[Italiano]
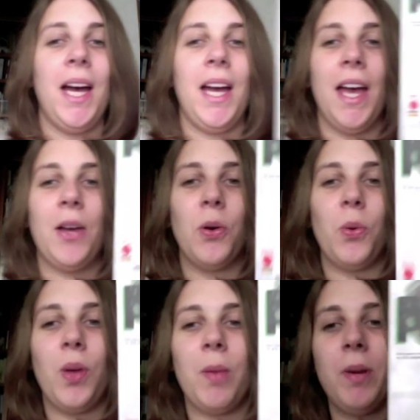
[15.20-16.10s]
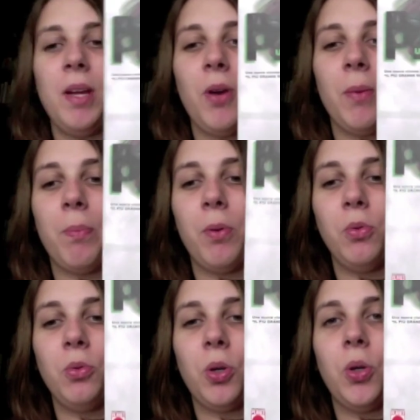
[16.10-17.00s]
Ecco qui, il primo è
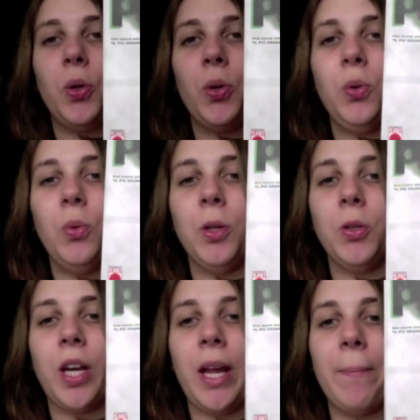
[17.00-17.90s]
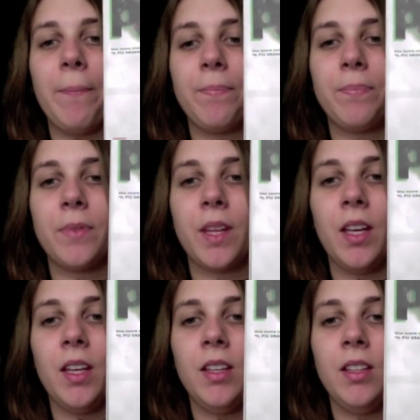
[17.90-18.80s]
Pluto numero 3
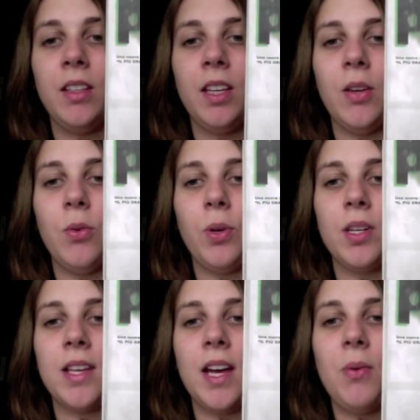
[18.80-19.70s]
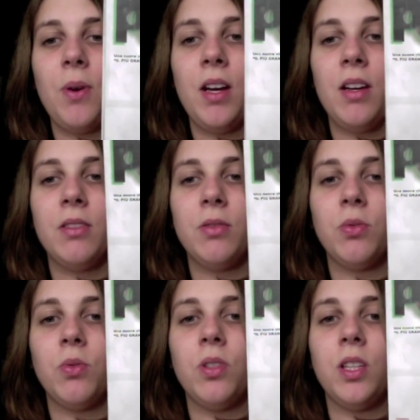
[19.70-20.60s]
di Urasawa
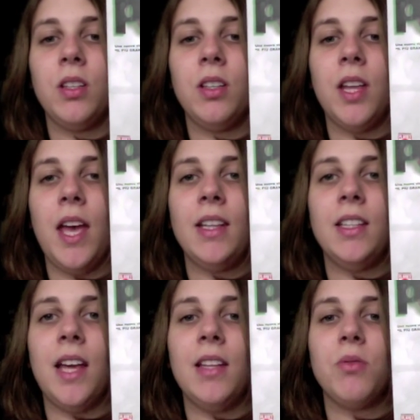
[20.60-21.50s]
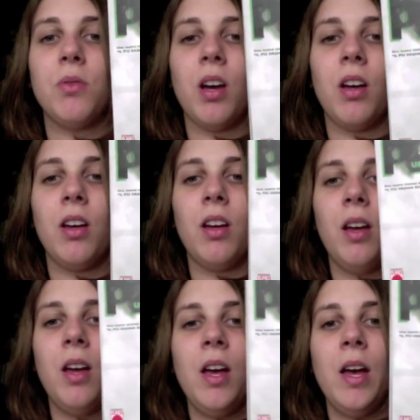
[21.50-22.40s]
su Idea di Tezuka.
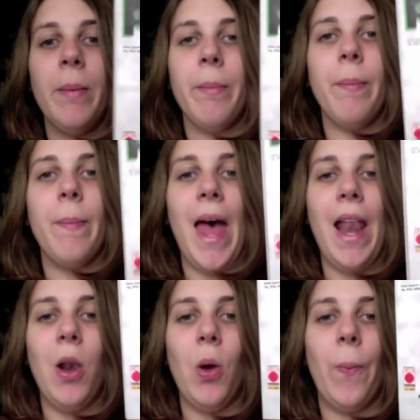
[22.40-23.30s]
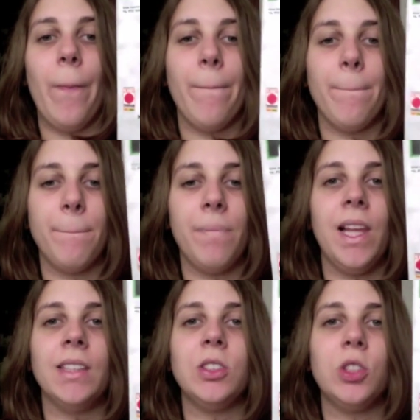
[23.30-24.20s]
Bello,
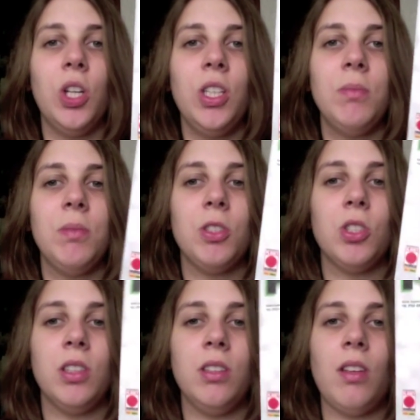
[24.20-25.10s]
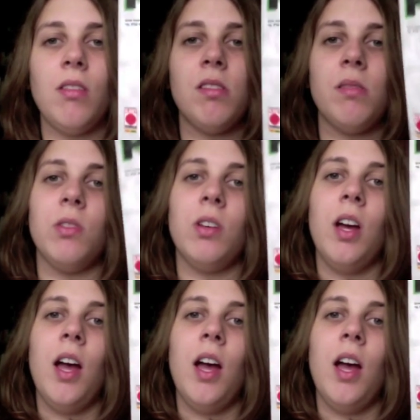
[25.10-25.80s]
la storia mi piace tantissimo.